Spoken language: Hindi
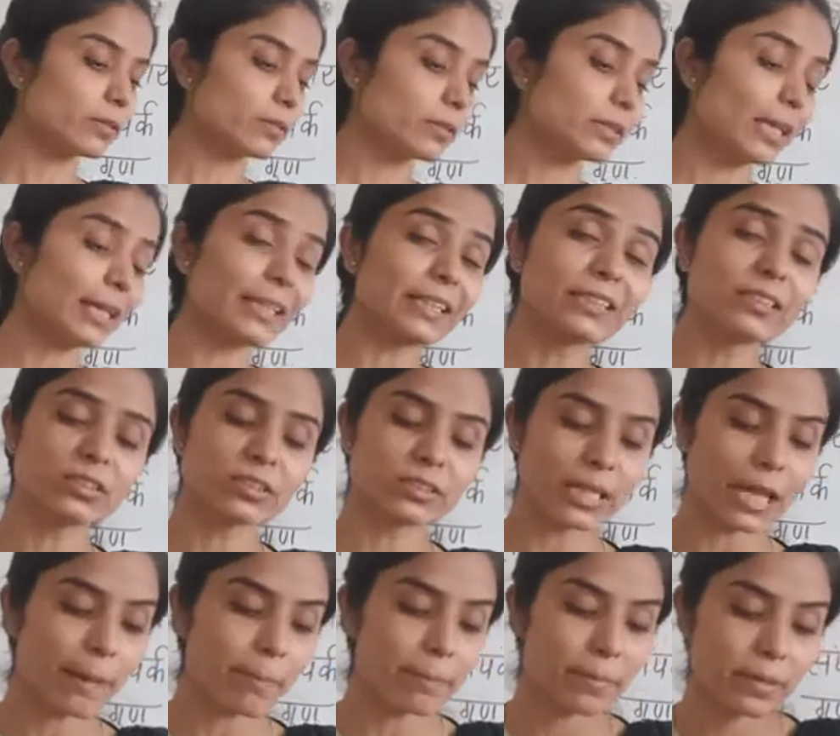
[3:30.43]
सेकेंड
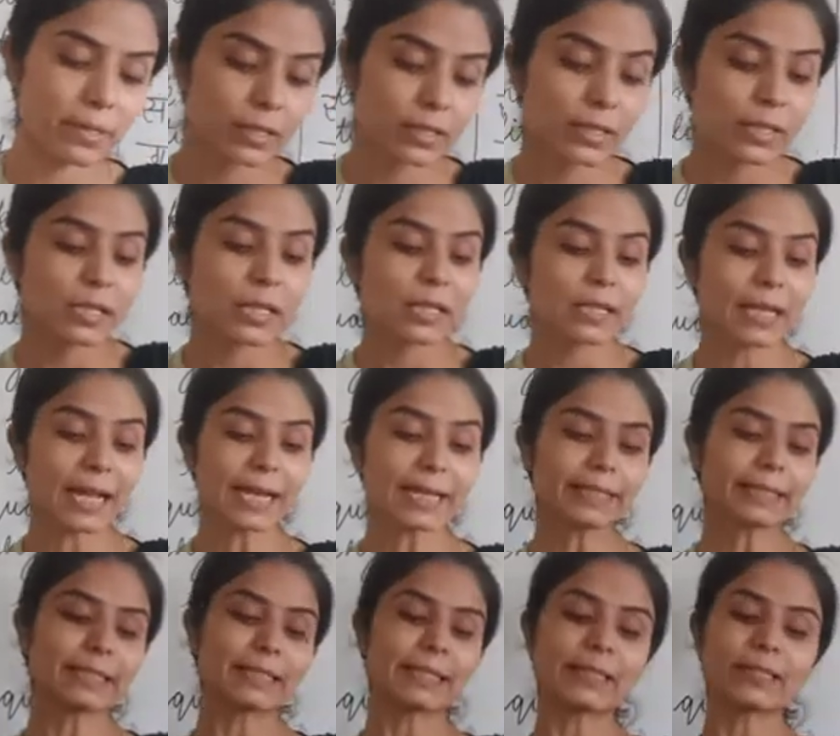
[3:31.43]
स्टेप
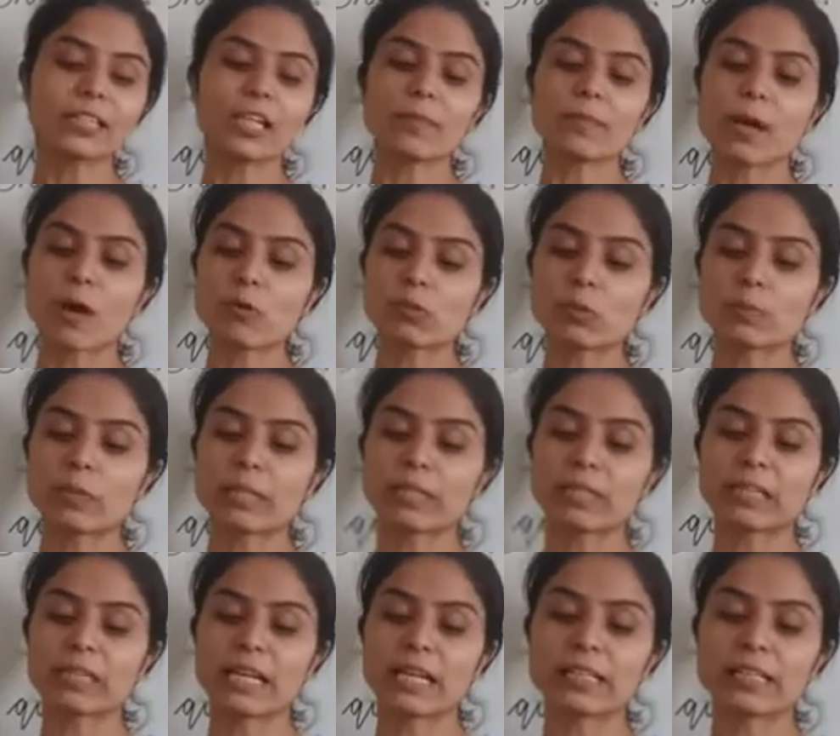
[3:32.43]
राइट क्लिक द माउस बटन